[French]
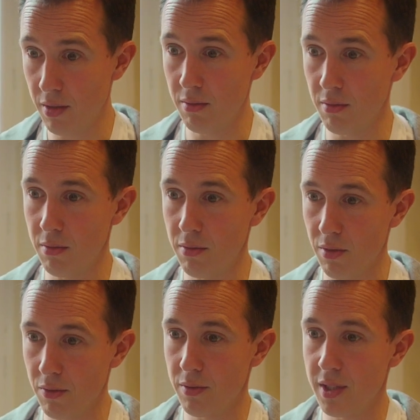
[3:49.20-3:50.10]
Euh,
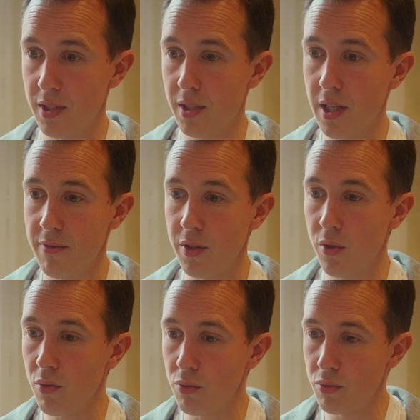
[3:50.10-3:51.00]
dans c'est des cas de
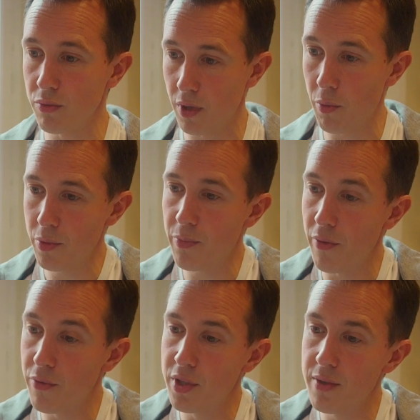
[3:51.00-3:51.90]
figure où vraiment ils
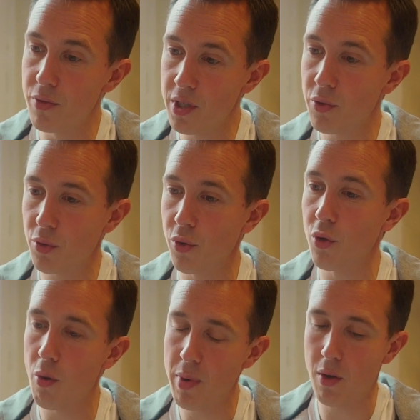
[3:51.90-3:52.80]
peuvent aussi venir en tant que
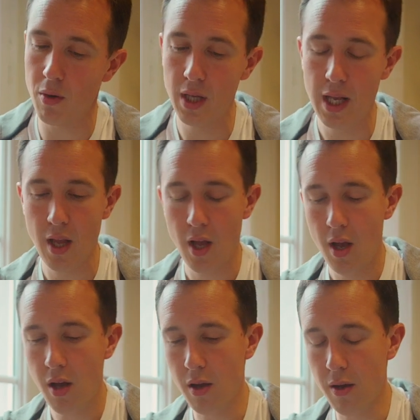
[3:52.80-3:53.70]
grands-parents.
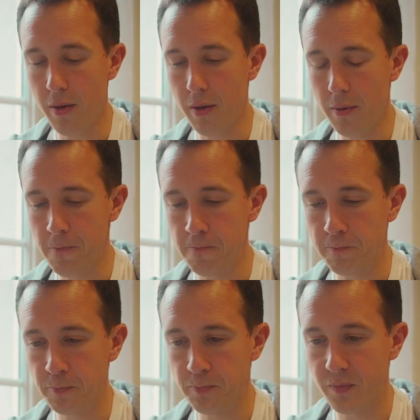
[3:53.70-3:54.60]

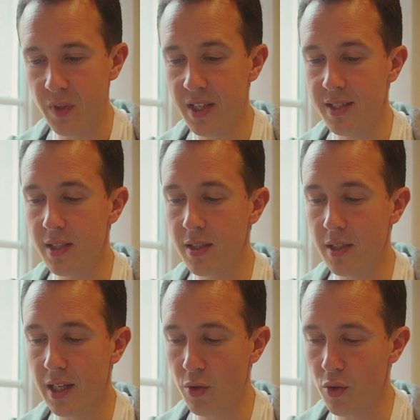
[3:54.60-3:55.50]
Euh, et
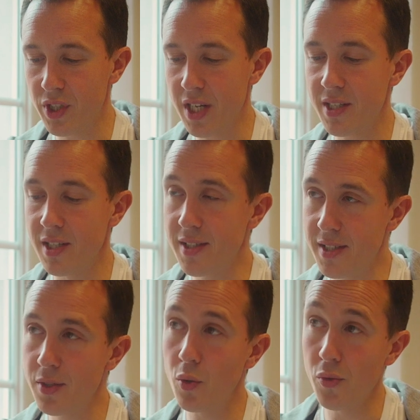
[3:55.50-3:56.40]
c'est la tranche d'âge, c'est les
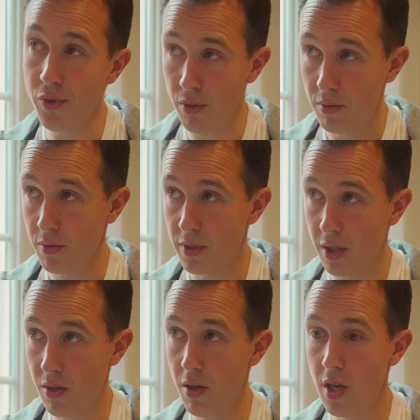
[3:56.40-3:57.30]
6-11 ans.
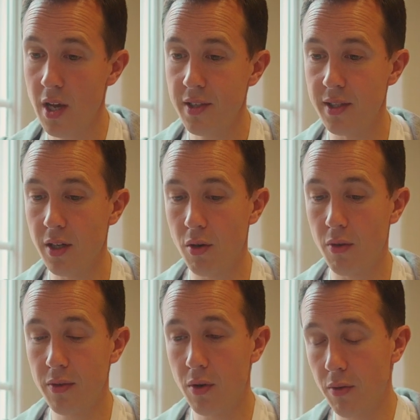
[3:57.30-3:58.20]
D'accord C'est-à-dire
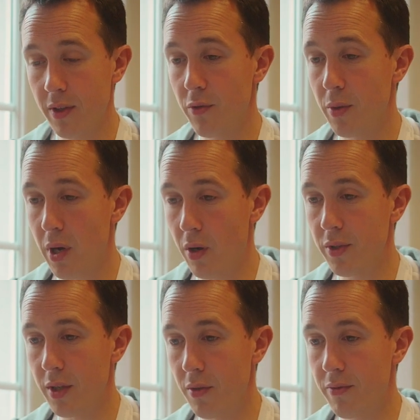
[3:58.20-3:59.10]
qu'en en fait, il faut être parent
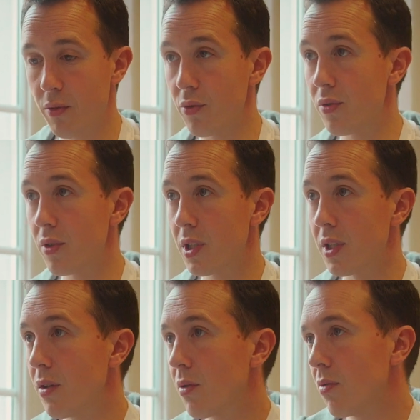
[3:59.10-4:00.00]
d'un enfant de,
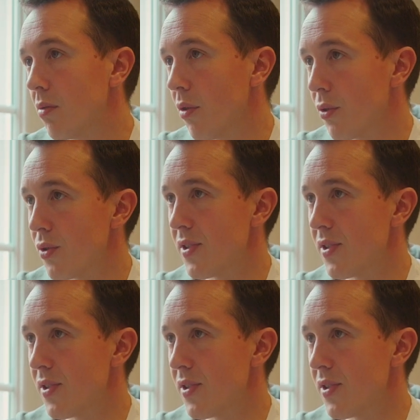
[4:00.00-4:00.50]
qui est entre